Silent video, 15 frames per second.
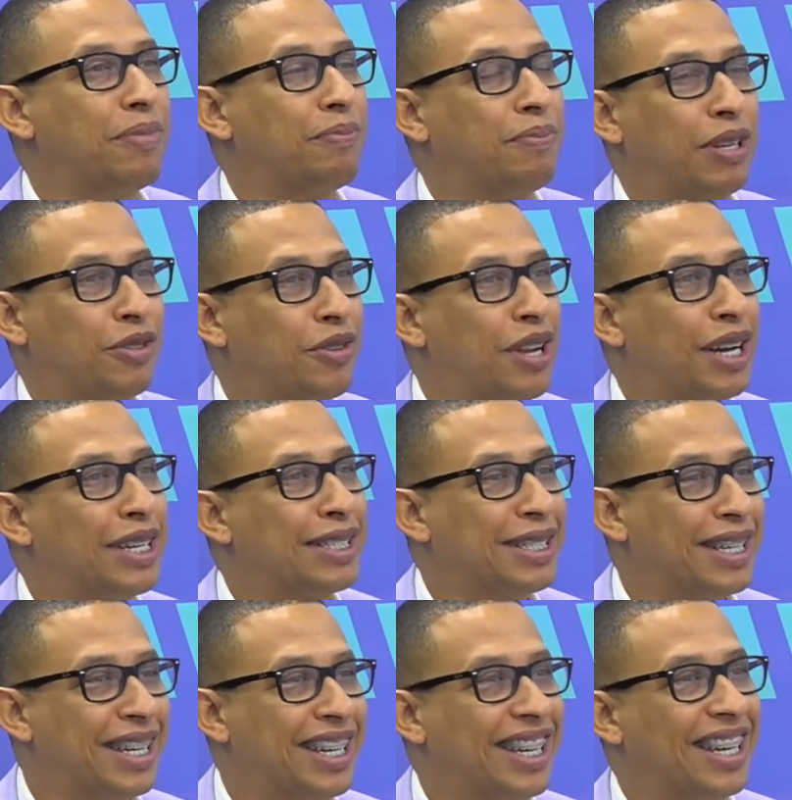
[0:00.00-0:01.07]
personas que
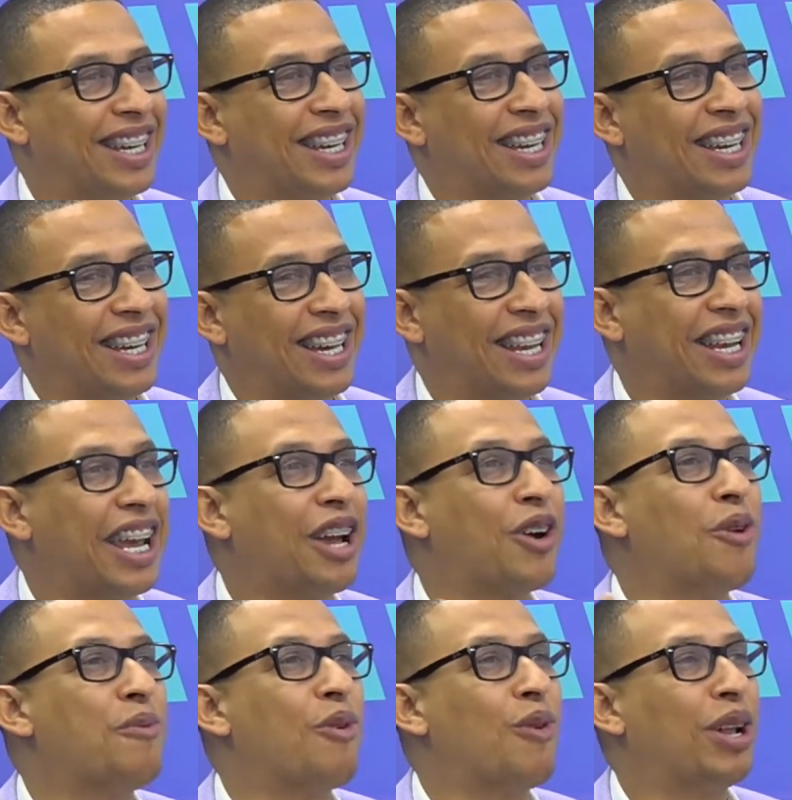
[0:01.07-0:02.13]
se erigen
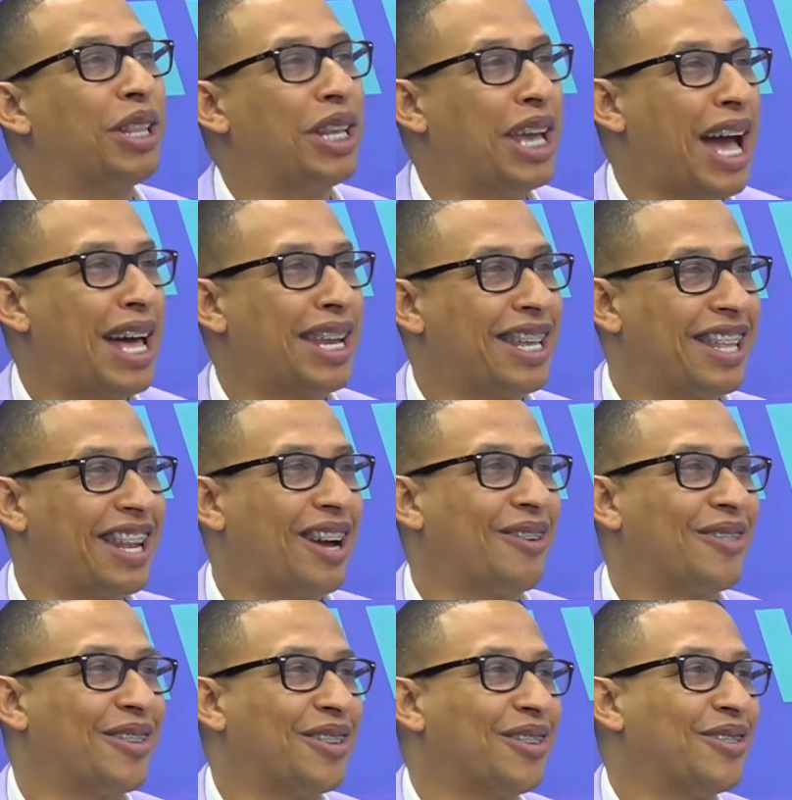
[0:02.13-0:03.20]
como guardianes de la
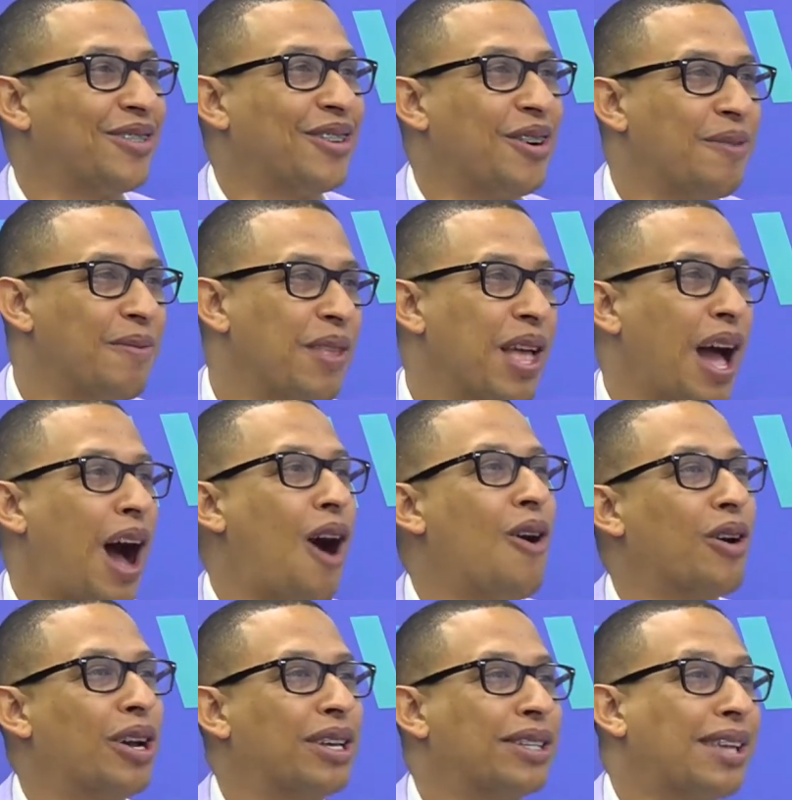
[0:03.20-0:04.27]
Constitución,
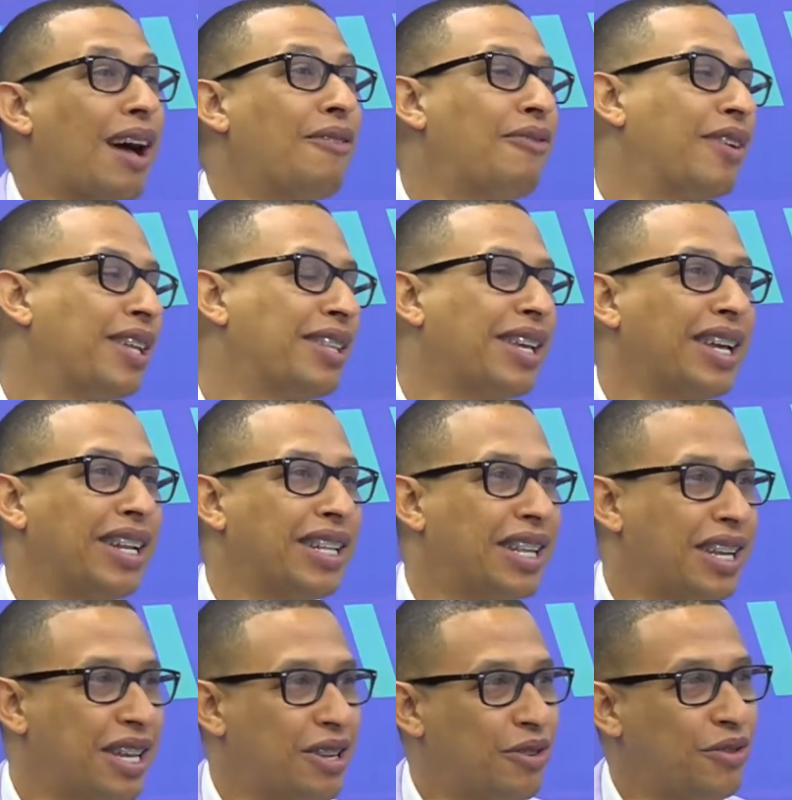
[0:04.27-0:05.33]
aunque se afecten el
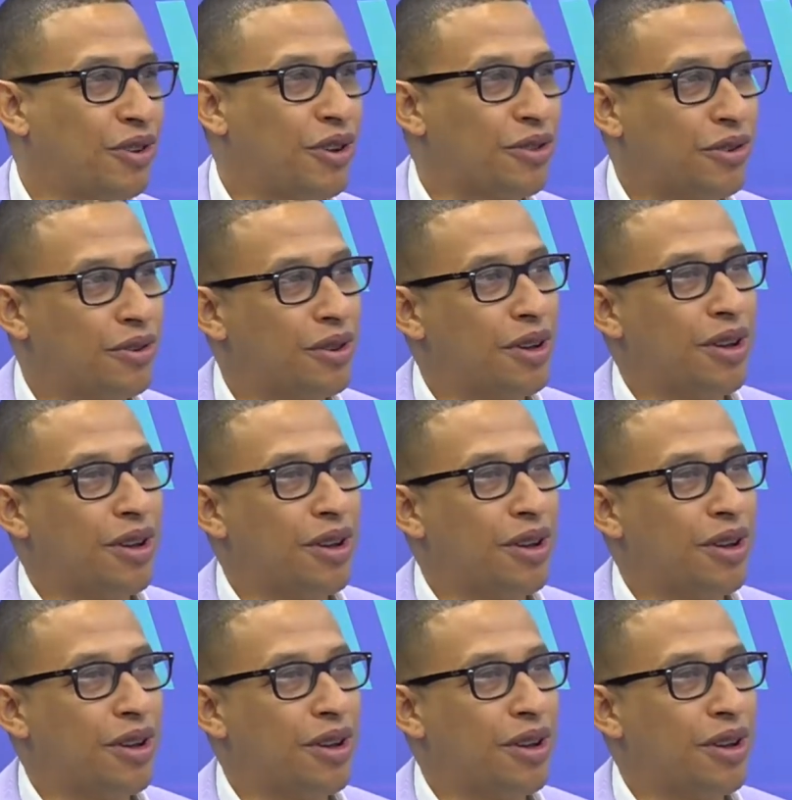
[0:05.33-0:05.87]
interés de nosotros.